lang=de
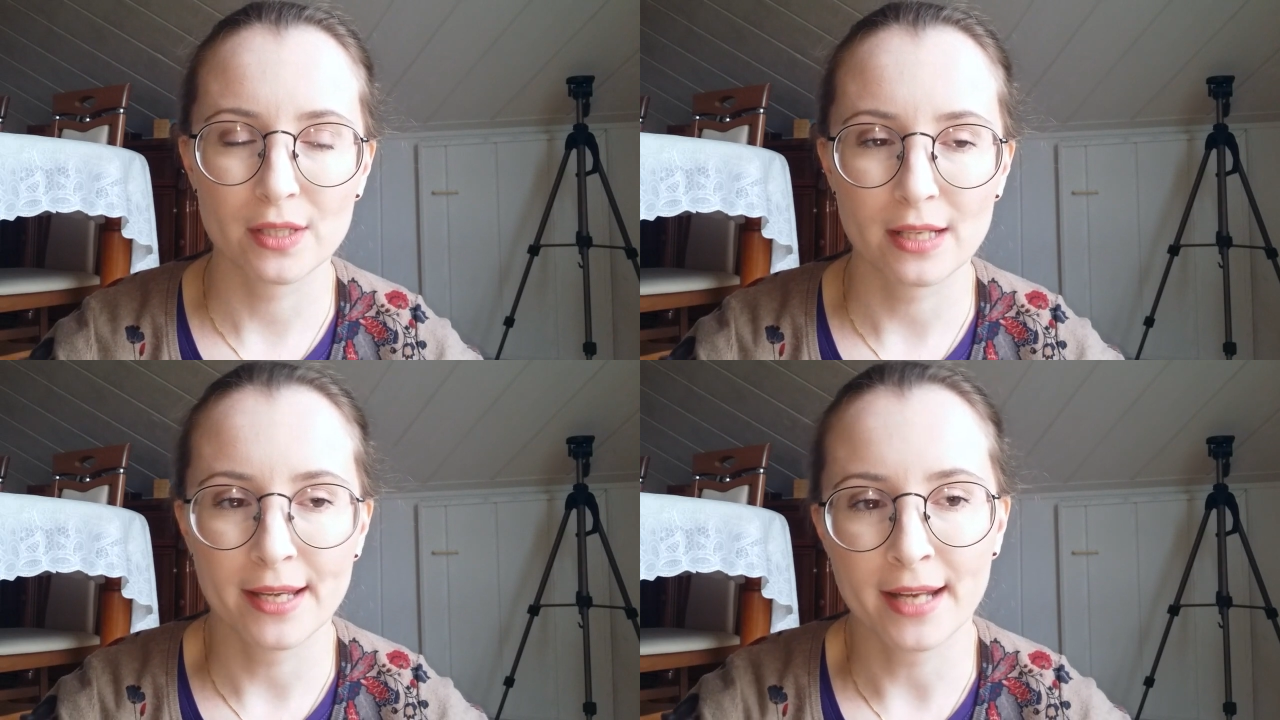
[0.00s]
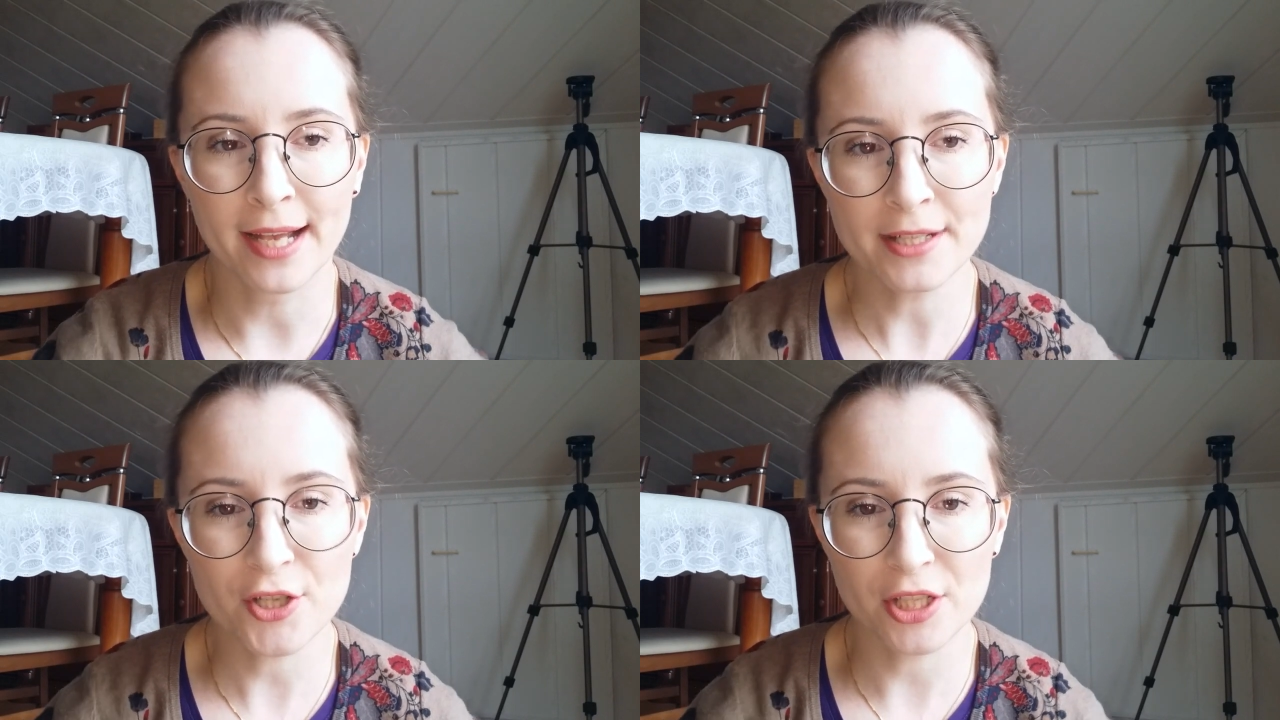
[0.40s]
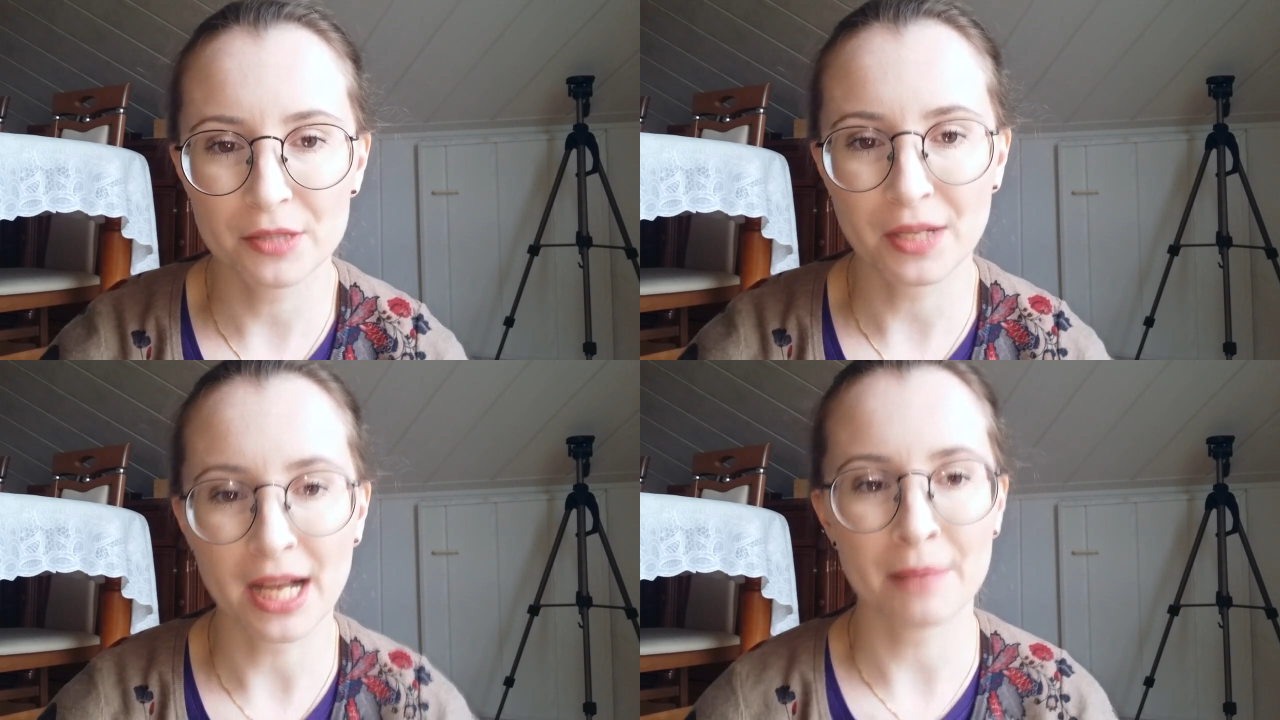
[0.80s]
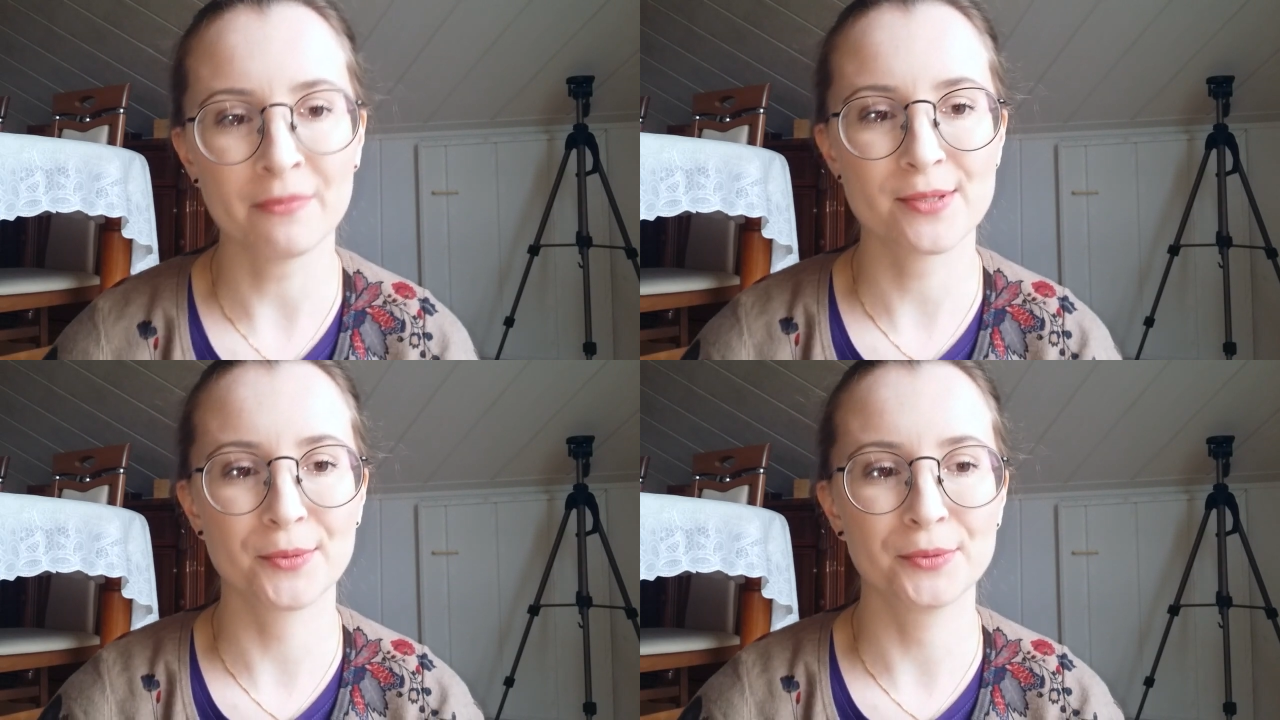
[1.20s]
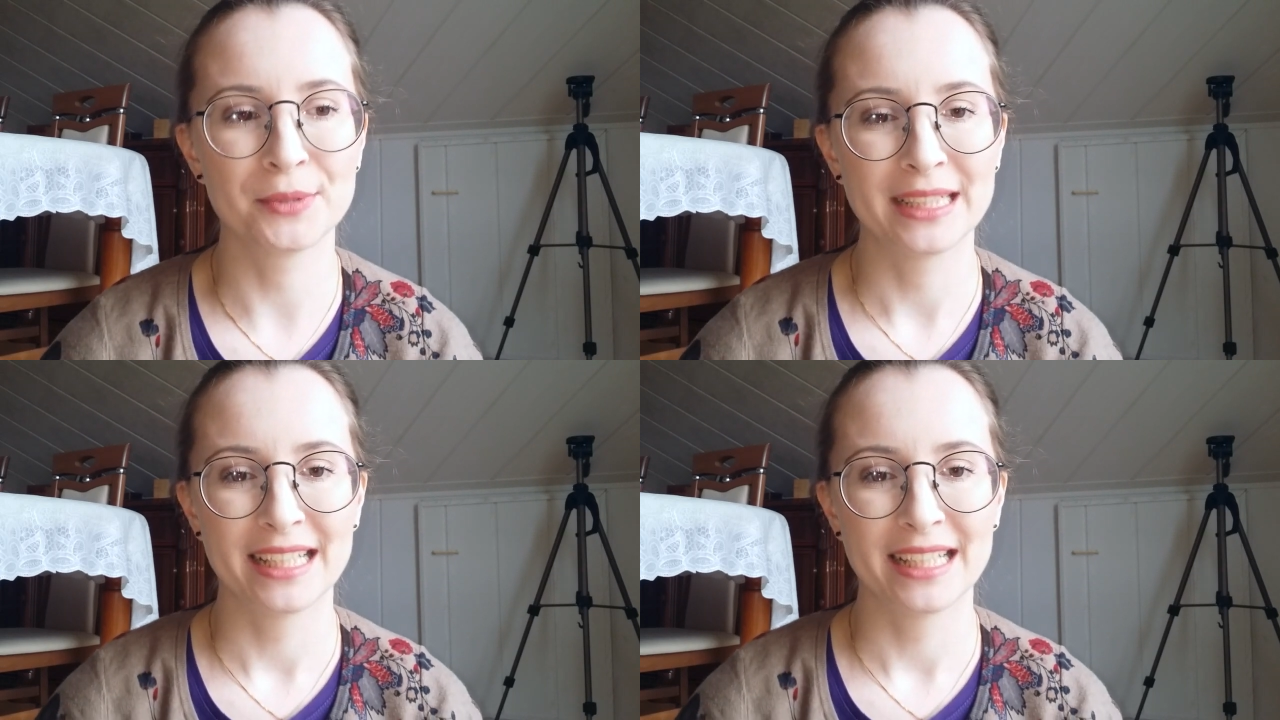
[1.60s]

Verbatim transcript: eine Einstellung haben, so